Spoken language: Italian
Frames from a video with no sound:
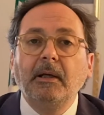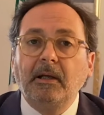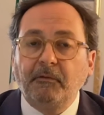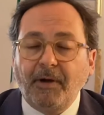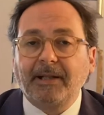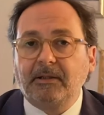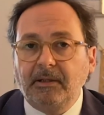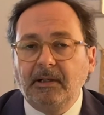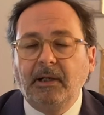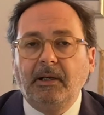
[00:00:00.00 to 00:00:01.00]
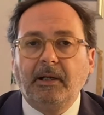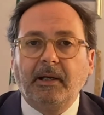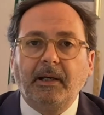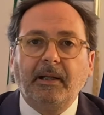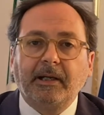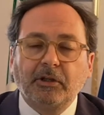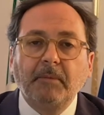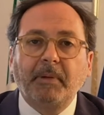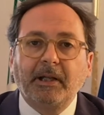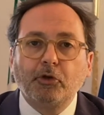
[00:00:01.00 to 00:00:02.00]
Infatti, eh, la,
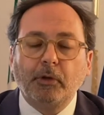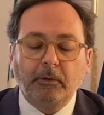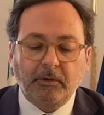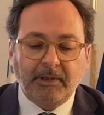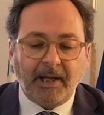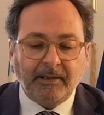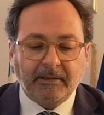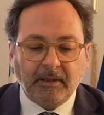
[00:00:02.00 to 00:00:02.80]
sempre la Regione Toscana ha